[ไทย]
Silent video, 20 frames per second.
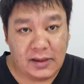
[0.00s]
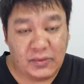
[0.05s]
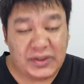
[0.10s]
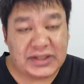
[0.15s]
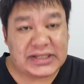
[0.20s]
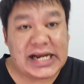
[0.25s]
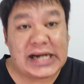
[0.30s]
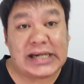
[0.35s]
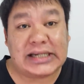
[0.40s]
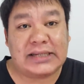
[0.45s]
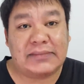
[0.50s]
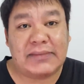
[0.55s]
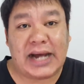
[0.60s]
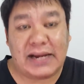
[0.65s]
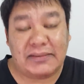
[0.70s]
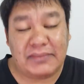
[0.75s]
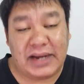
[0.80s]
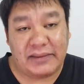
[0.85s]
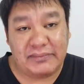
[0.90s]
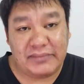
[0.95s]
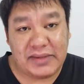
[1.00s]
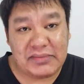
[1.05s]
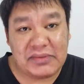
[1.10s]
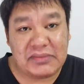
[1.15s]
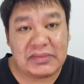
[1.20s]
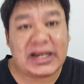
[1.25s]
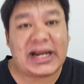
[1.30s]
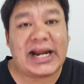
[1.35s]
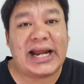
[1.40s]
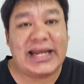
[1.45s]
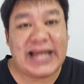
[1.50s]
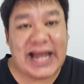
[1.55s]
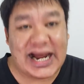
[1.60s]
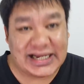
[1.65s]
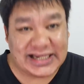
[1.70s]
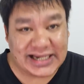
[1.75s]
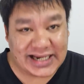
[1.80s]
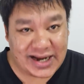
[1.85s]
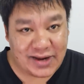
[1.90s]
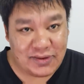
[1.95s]
วิจารณ์รัฐบาลแบบนี้ไม่มีใครอยาก
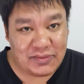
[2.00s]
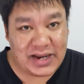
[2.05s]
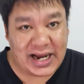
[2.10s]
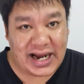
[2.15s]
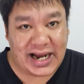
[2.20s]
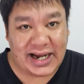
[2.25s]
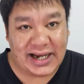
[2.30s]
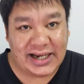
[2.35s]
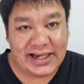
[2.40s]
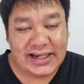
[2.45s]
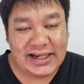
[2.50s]
จะเข้ามา